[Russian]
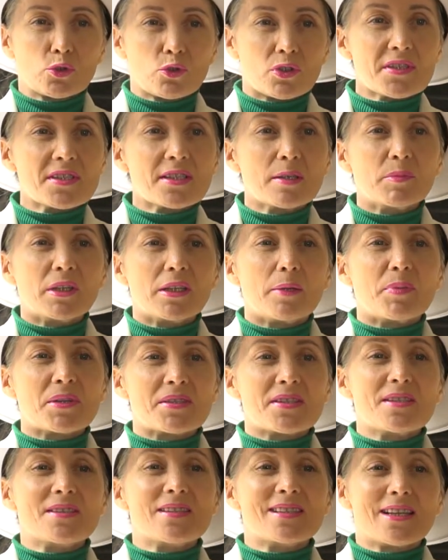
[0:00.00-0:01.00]
юристом или
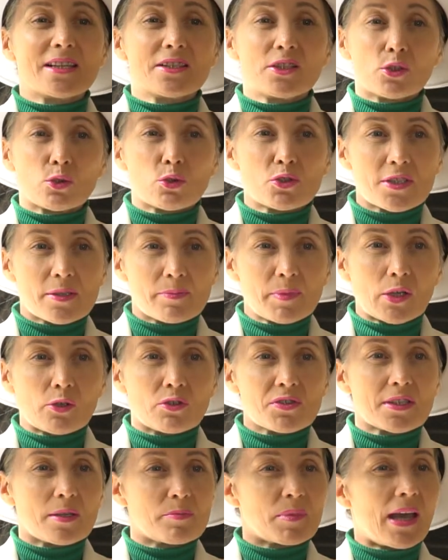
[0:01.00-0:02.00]
позиционирует себя
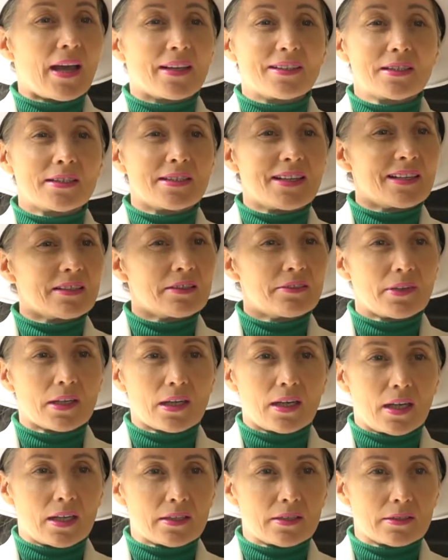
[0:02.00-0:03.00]
юристами, они не
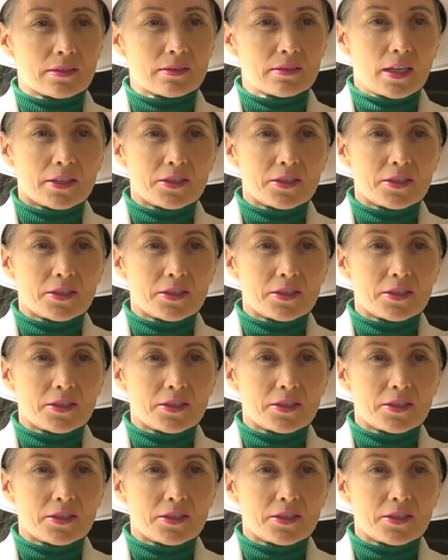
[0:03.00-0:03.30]
адвокаты,